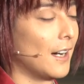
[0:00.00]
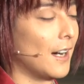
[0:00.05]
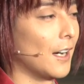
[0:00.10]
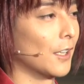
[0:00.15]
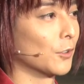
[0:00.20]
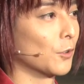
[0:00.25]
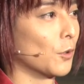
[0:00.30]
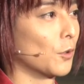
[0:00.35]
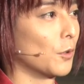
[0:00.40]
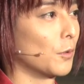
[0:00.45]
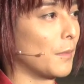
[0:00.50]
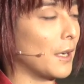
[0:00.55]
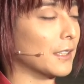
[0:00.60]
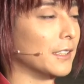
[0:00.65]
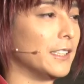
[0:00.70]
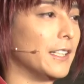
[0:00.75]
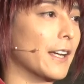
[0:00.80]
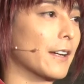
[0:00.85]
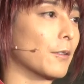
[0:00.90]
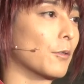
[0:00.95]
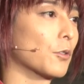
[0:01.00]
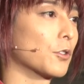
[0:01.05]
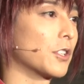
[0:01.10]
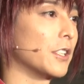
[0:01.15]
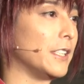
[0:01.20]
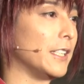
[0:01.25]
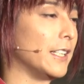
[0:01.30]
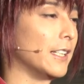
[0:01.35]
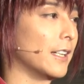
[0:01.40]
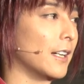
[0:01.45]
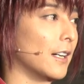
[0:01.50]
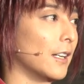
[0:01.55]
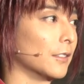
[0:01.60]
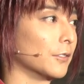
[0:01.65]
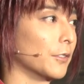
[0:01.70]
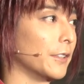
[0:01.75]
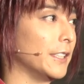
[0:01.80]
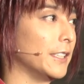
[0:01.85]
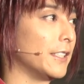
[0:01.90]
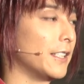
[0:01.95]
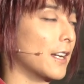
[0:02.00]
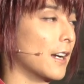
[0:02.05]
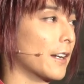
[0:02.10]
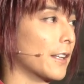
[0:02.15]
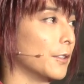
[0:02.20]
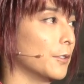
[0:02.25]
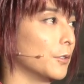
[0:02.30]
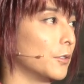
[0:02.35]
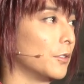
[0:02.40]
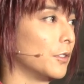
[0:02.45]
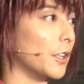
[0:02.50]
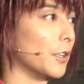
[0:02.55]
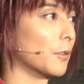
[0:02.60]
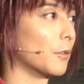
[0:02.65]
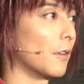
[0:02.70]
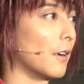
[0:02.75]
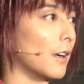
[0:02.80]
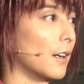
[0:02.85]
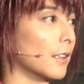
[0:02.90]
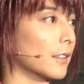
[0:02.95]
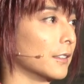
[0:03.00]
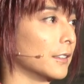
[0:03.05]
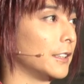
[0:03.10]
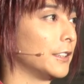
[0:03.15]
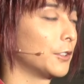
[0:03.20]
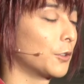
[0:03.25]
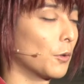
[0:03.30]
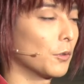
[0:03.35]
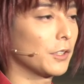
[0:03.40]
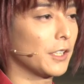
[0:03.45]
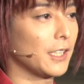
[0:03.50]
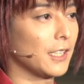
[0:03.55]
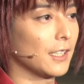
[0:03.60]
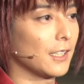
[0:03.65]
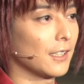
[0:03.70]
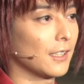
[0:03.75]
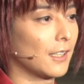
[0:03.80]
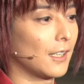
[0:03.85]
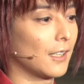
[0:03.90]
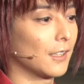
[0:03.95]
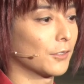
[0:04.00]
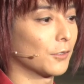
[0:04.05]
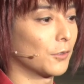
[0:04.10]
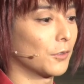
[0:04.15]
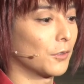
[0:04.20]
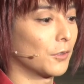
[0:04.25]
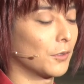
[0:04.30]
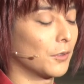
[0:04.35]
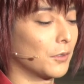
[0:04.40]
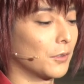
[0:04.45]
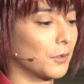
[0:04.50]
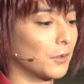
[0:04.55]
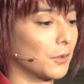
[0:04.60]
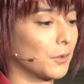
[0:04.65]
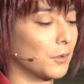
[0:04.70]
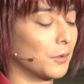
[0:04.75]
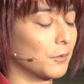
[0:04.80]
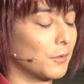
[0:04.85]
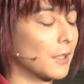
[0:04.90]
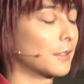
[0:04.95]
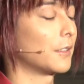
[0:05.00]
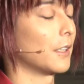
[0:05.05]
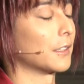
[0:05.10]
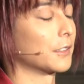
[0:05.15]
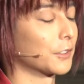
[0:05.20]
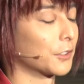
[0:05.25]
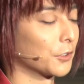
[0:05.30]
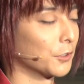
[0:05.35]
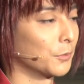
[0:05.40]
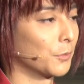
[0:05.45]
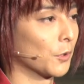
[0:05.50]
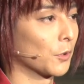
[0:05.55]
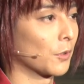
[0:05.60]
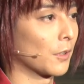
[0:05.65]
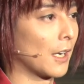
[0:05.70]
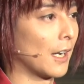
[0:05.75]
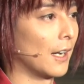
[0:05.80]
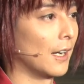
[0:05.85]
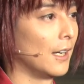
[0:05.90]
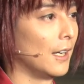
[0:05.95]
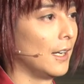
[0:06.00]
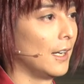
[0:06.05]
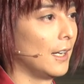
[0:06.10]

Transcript: あの、まあ、2年越しにあの演じられるっていうのは非常にあのワクワクするものが